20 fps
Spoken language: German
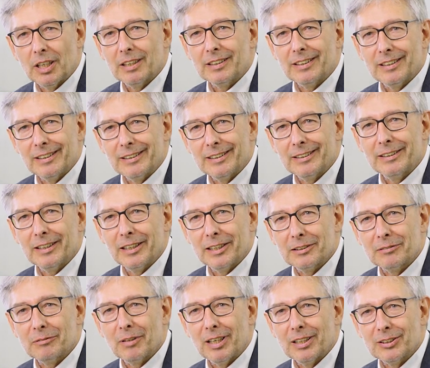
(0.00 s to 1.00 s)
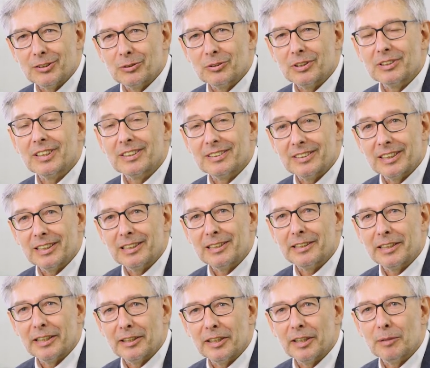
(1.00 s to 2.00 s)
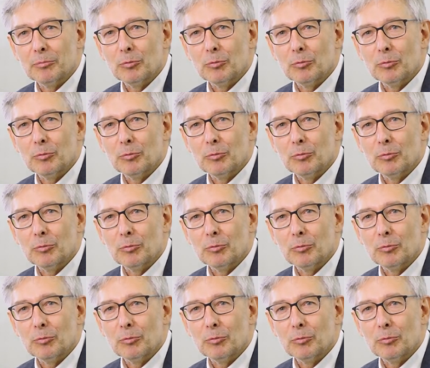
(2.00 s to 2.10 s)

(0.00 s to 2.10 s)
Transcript: Angelegenheit war, sondern tatsächlich eine